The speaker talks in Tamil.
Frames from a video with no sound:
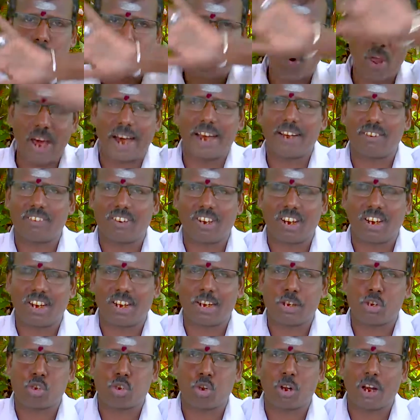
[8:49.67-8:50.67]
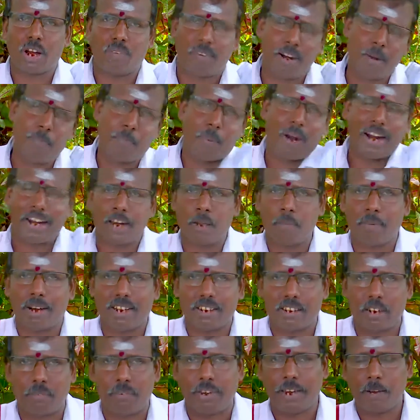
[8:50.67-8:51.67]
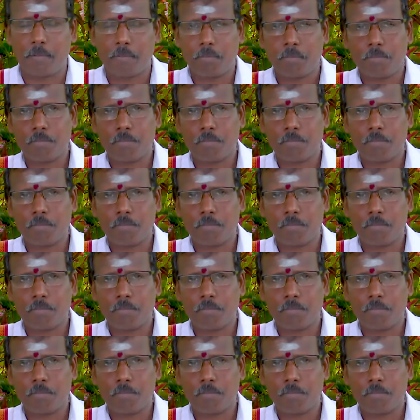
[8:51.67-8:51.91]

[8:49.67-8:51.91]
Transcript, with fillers: உலகத்திற்கு சொன்னவள் பாண்டி மாதவி